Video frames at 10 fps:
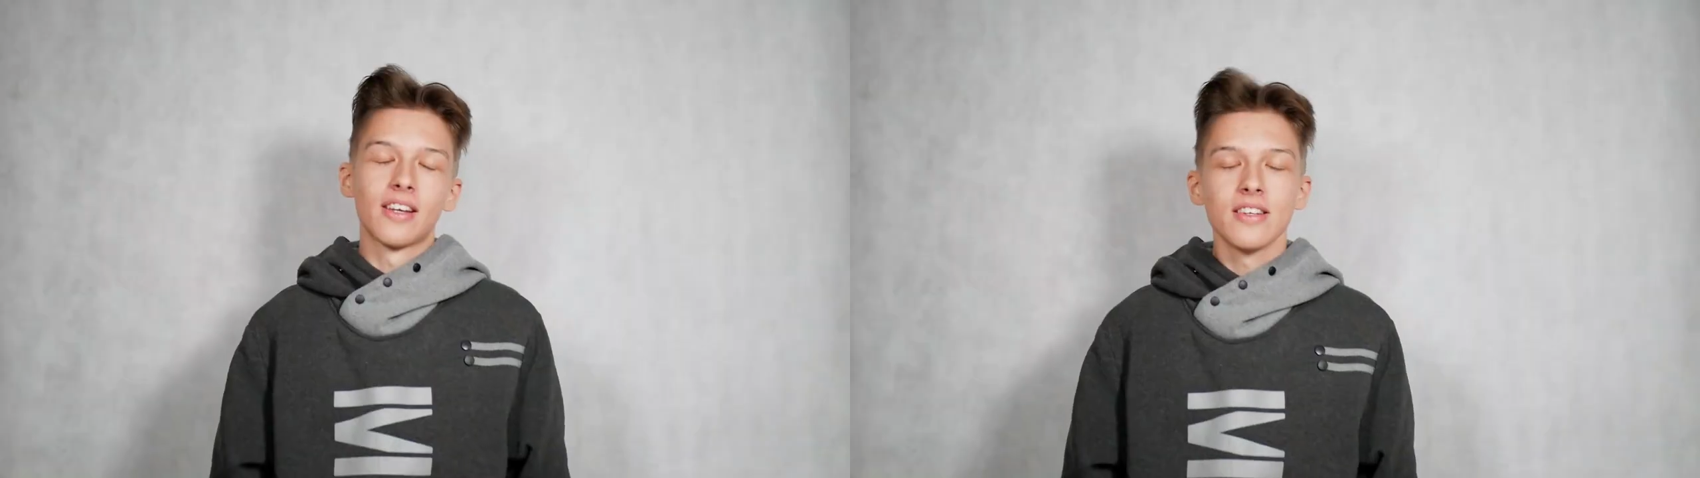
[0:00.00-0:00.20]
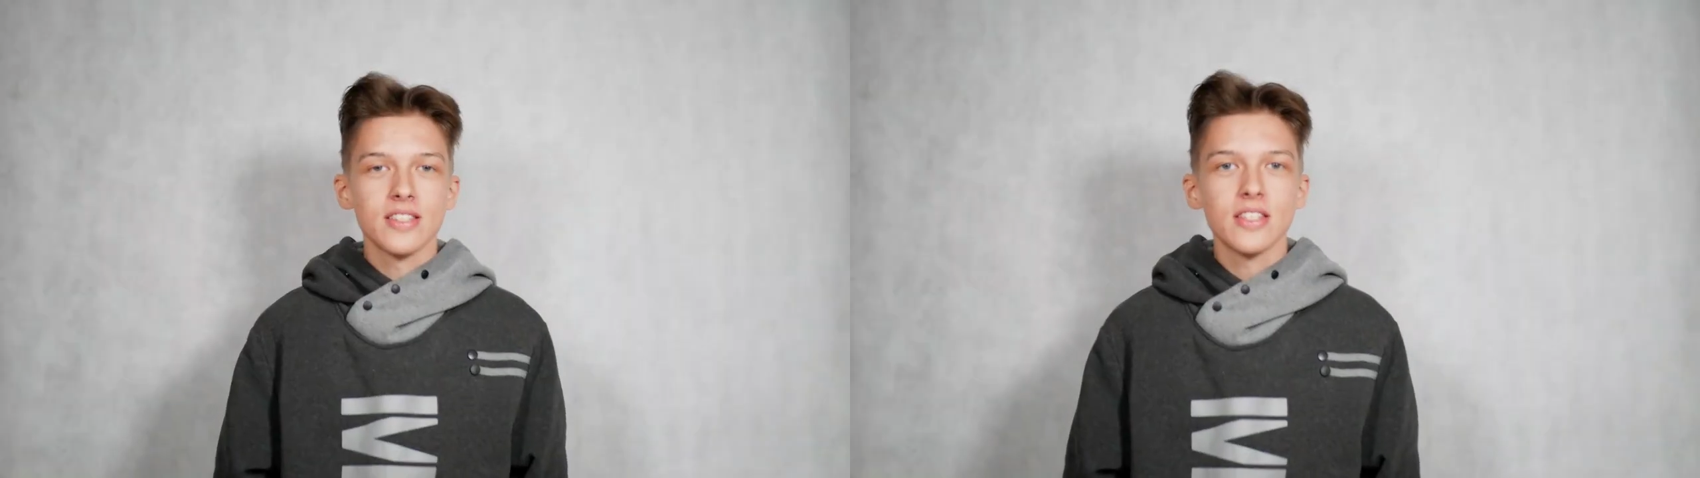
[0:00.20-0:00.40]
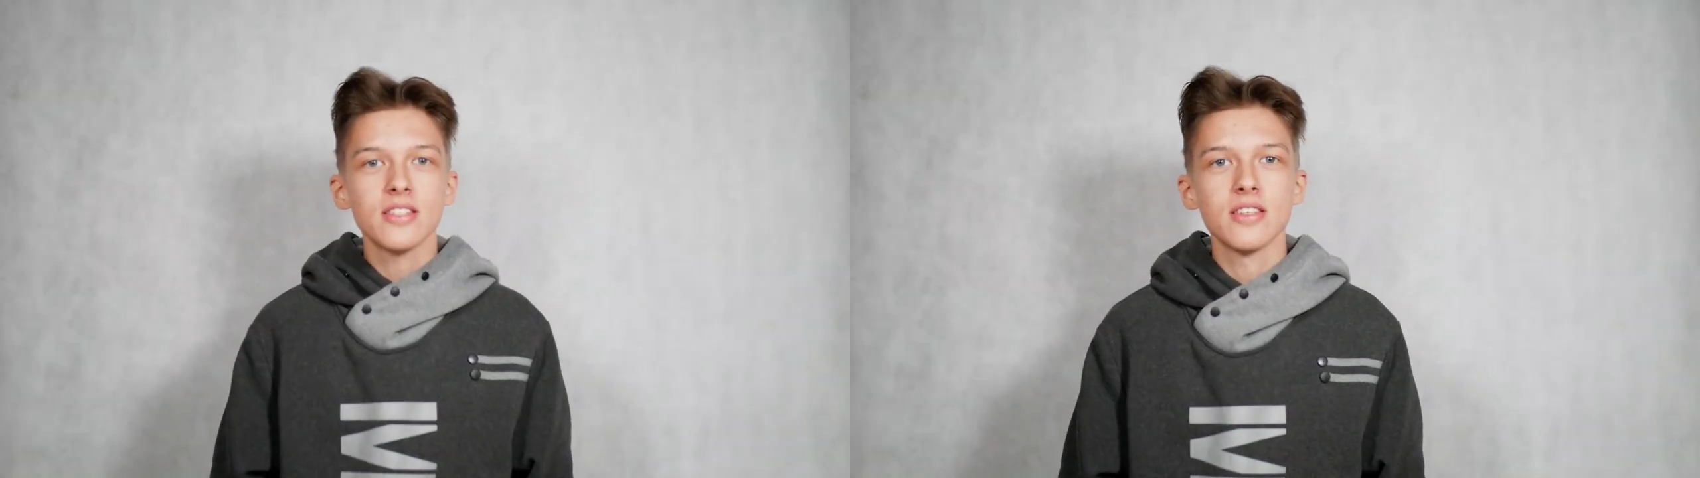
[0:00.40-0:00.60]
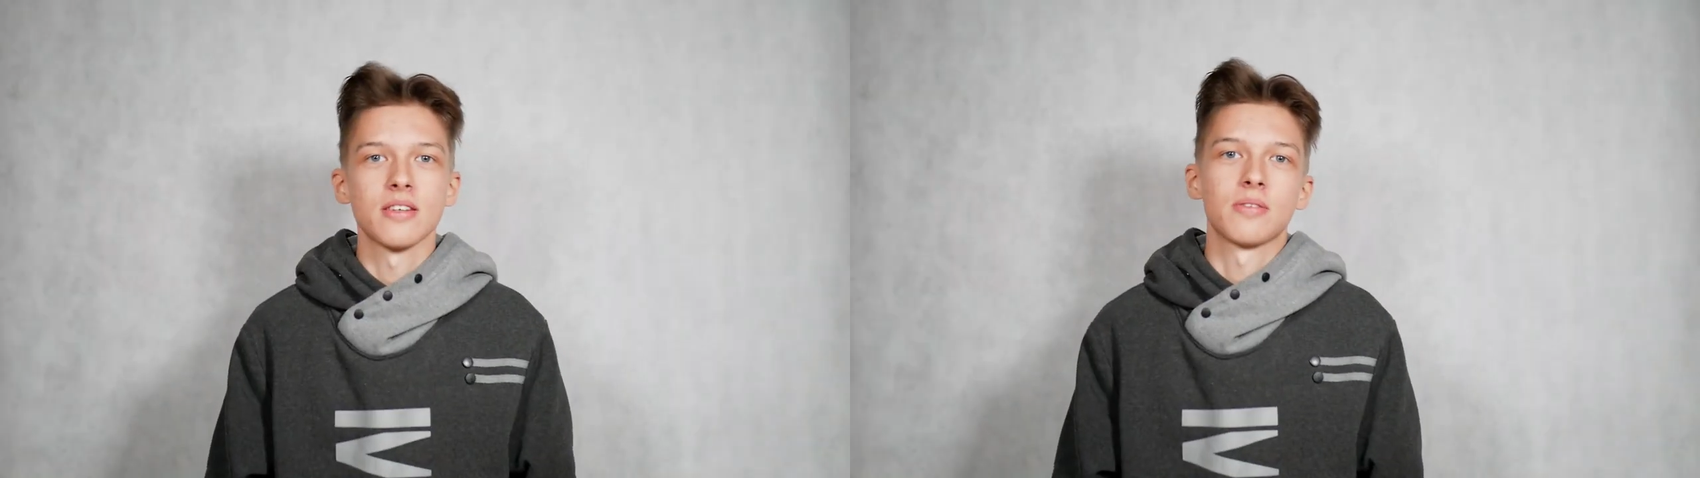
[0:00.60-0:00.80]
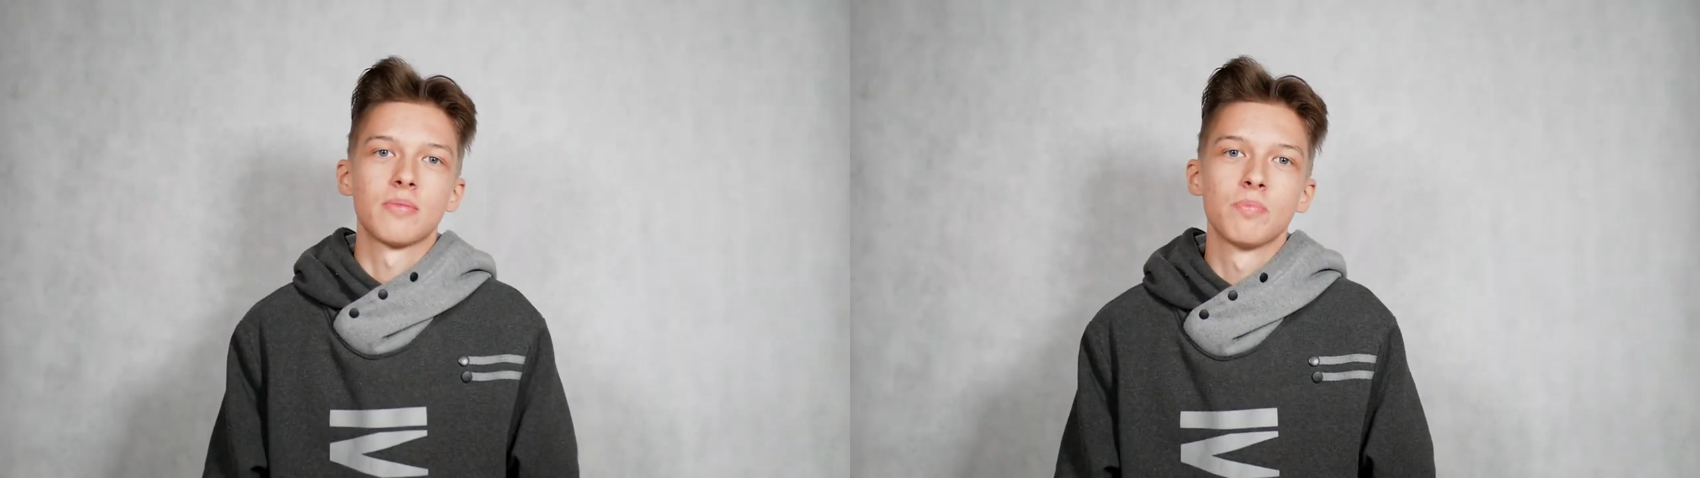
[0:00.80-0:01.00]
Kryzys
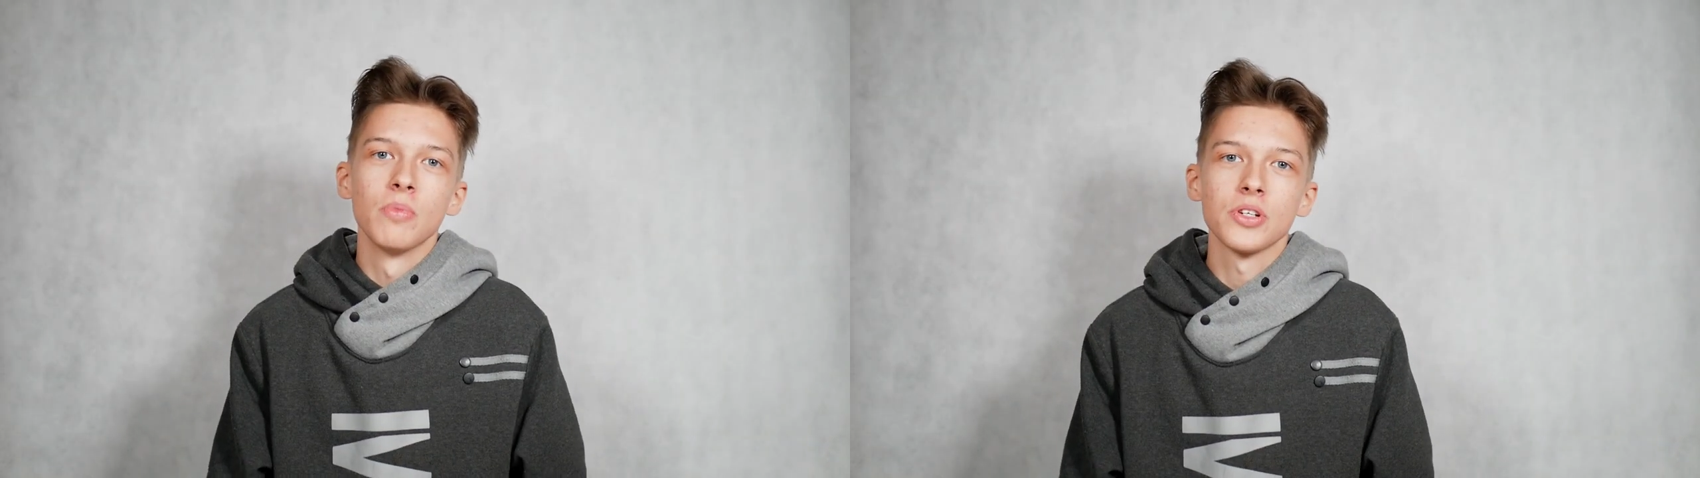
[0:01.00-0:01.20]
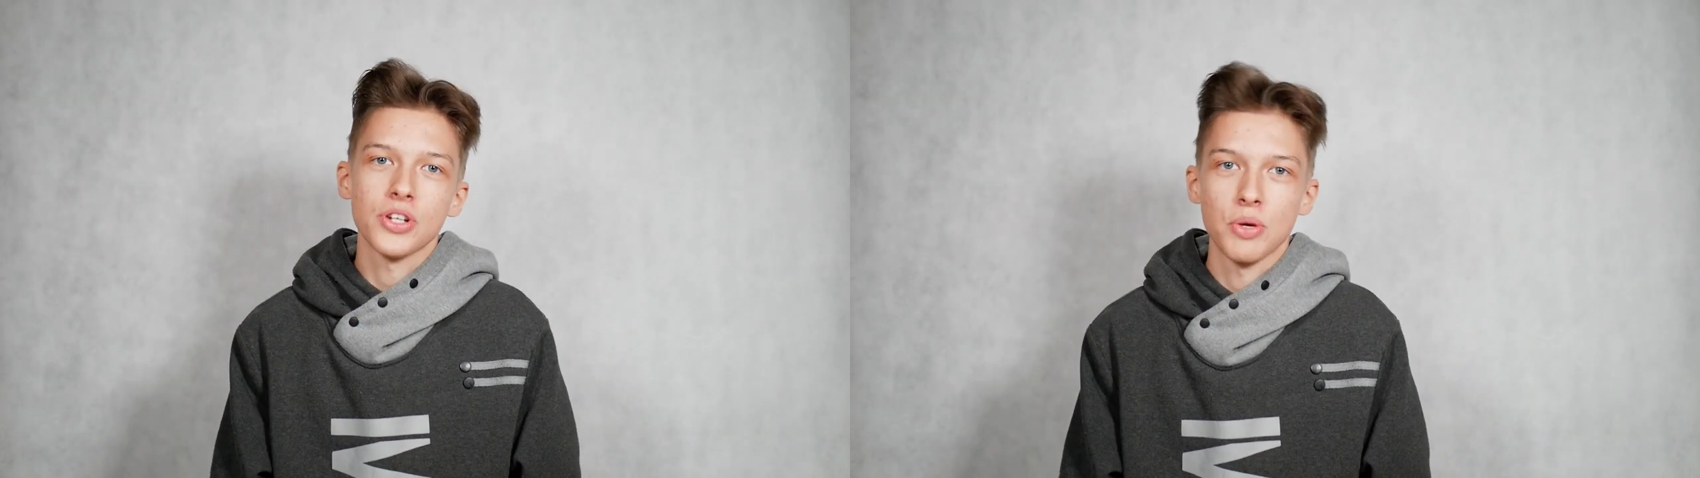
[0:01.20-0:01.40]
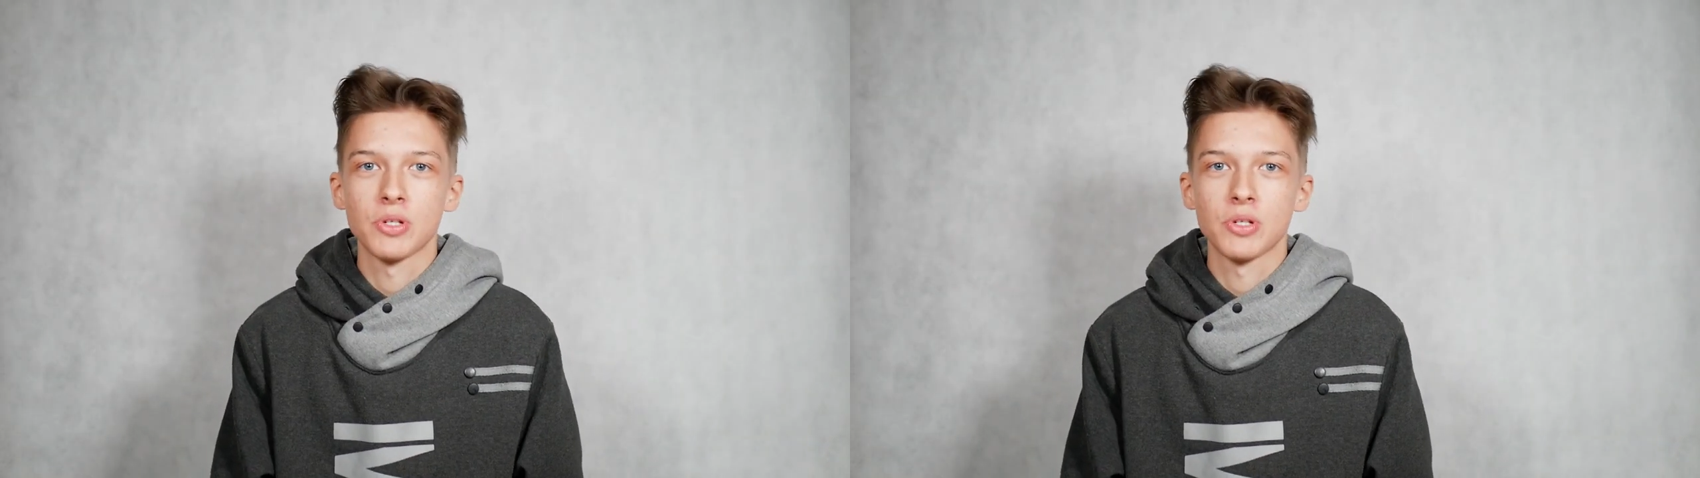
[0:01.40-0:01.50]
może się